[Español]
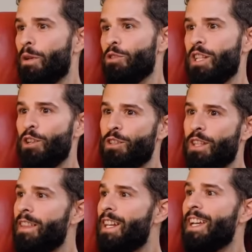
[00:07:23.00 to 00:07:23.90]
pero si no
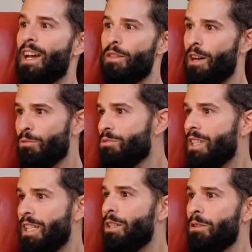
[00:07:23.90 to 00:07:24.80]
te diriges hacia algún
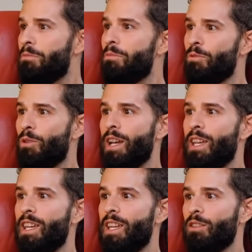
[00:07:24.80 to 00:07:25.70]
sitio, no
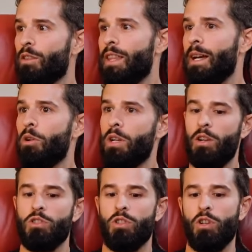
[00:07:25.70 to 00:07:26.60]
hay... Entonces digamos
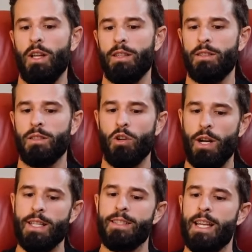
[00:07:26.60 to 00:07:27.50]
que nosotros
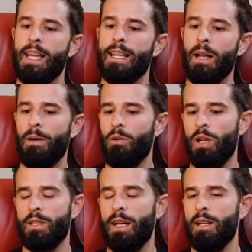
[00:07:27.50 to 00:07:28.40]
con esas seis etapas,
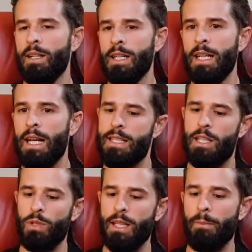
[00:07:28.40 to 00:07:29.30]
luego está la
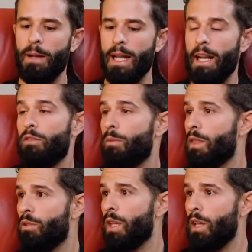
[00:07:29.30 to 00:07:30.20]
segunda etapa que es la
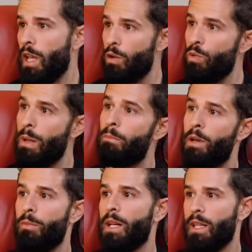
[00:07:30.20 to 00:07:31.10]
formación en un
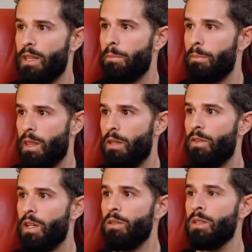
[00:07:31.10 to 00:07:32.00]
empleo emergente
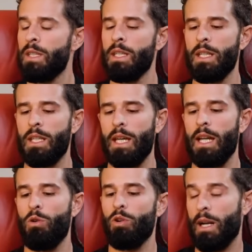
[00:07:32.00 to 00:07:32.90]
específico,
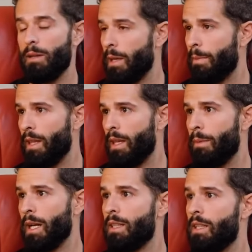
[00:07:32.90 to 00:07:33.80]
eh, luego está la etapa de
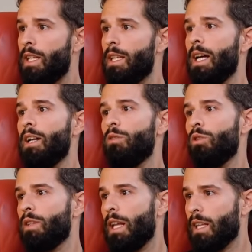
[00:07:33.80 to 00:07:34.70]
marketing digital,
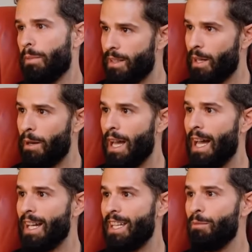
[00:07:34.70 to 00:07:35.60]
luego está la etapa de travel
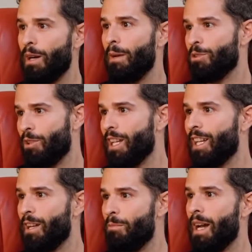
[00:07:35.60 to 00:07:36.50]
hacking, para las personas que
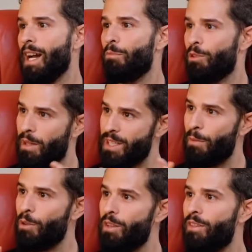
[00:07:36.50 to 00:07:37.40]
quieren viajar, pues también
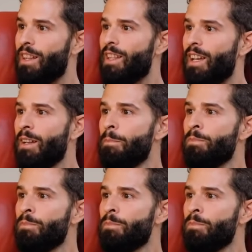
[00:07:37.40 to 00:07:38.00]
enseñamos diferentes